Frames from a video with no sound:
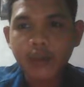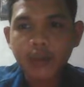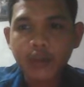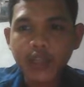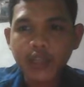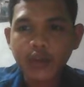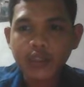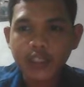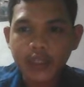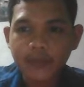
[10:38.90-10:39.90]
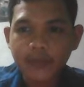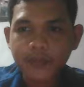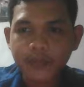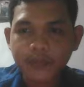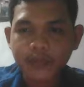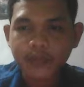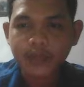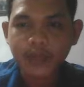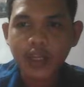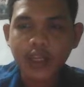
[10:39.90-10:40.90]
buat akun di sini
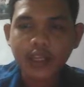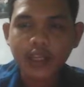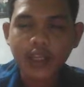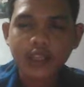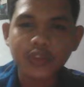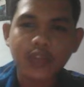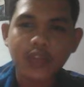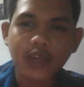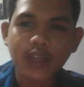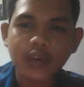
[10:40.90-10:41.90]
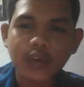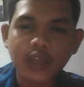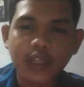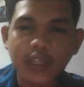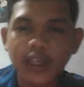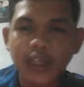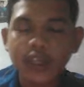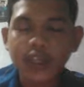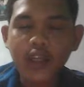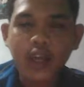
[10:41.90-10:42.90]
nah nanti sudah buat akun nanti
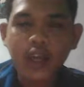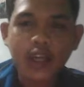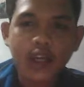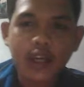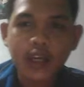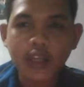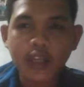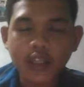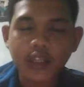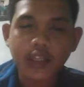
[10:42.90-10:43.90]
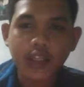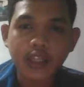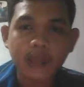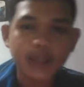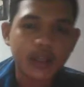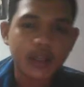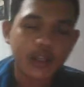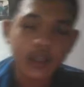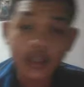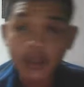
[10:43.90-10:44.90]
ada nama
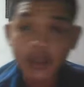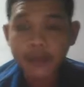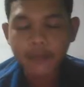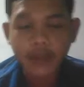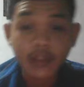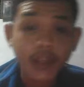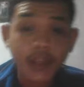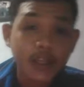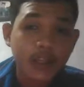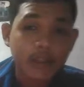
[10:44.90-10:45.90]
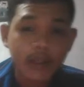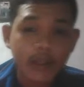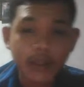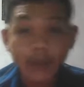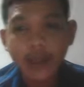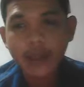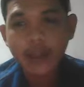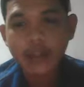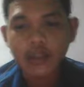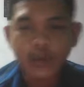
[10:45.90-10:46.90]
kita, nama
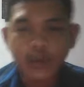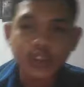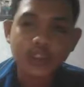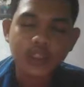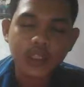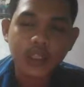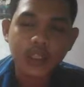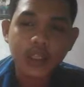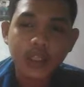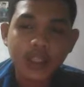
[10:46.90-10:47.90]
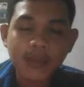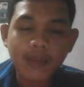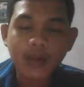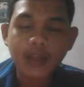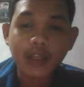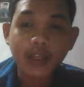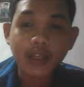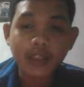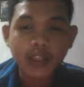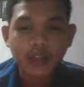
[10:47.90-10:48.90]
email, terus nama keluarga
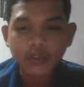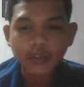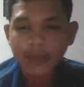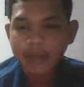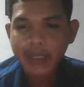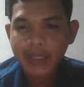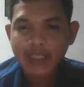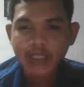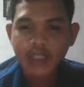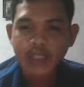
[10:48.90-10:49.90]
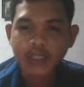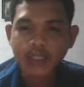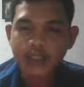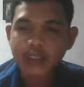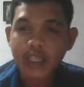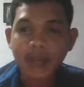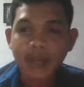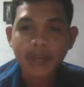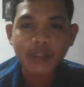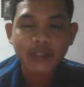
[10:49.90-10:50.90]
kita untuk verifikasinya,
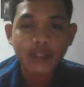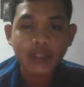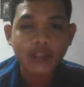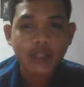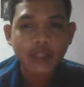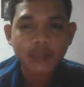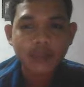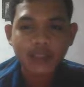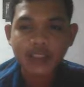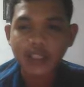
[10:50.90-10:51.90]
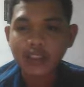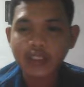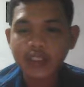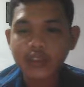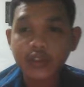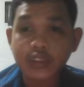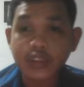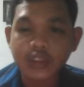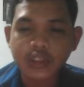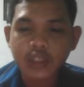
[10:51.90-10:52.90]
sahabat kita masih kecil,
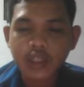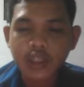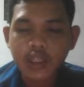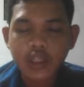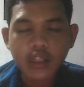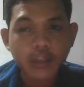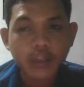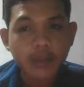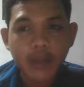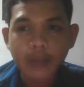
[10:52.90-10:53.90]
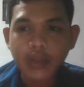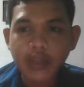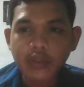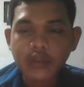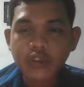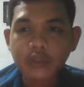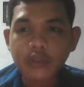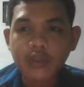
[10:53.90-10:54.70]
terus nomor HP itu untuk